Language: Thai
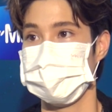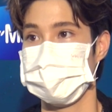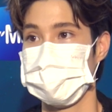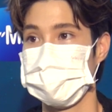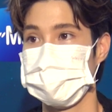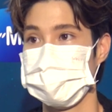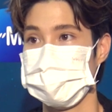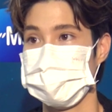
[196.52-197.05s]

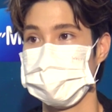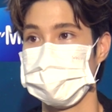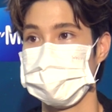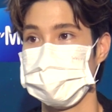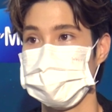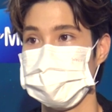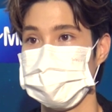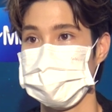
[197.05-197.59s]
มันก็
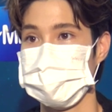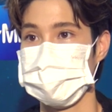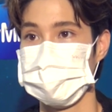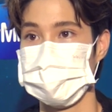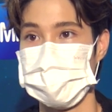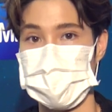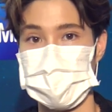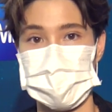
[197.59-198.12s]

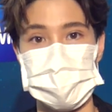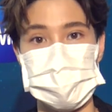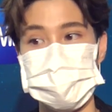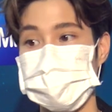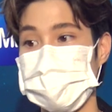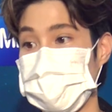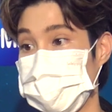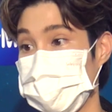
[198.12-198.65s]
ในโลก
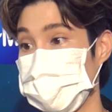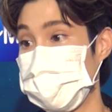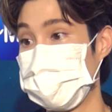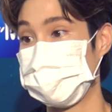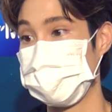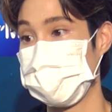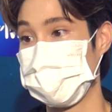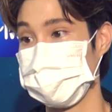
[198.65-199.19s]
สมัยนี้
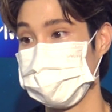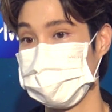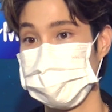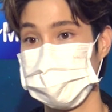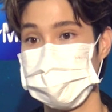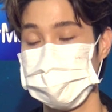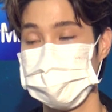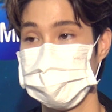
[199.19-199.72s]
แล้วแหละเรา